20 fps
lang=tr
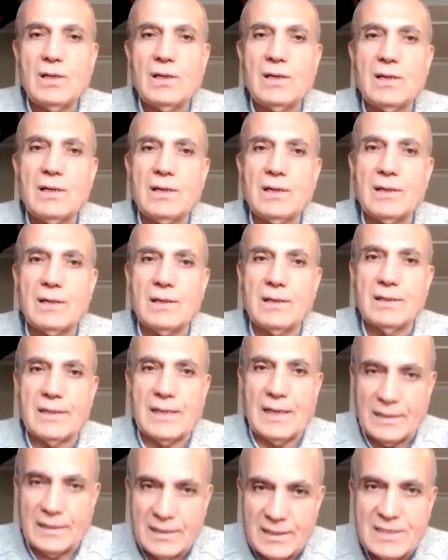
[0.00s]
e,
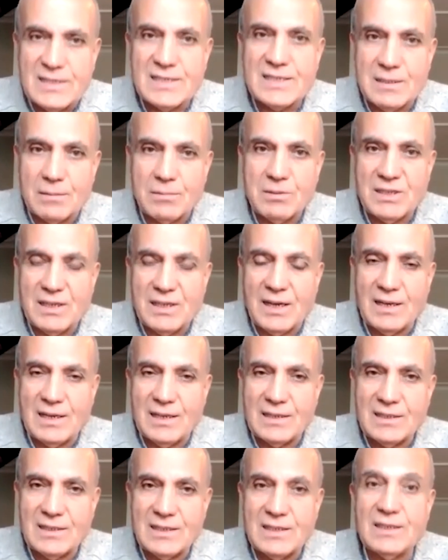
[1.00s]
kendi içinize bir
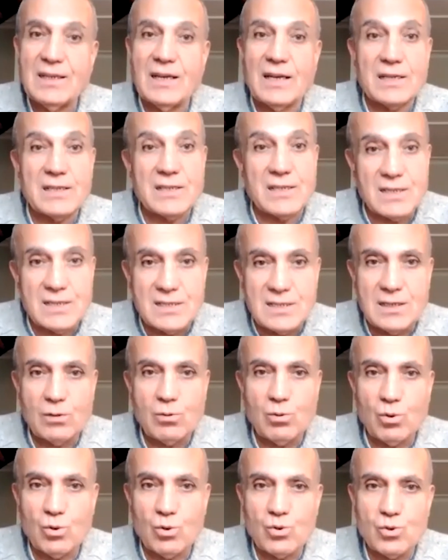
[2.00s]
değerlendirin, eşinizle
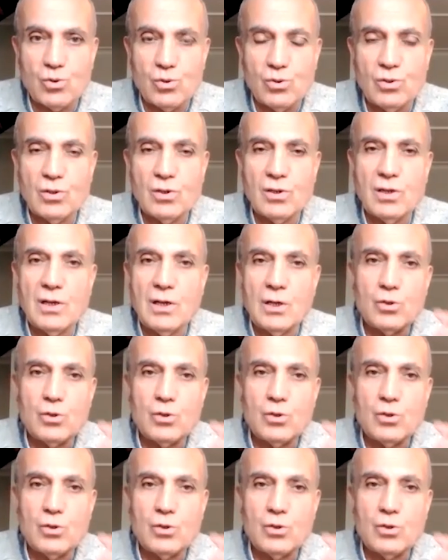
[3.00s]
konuşun.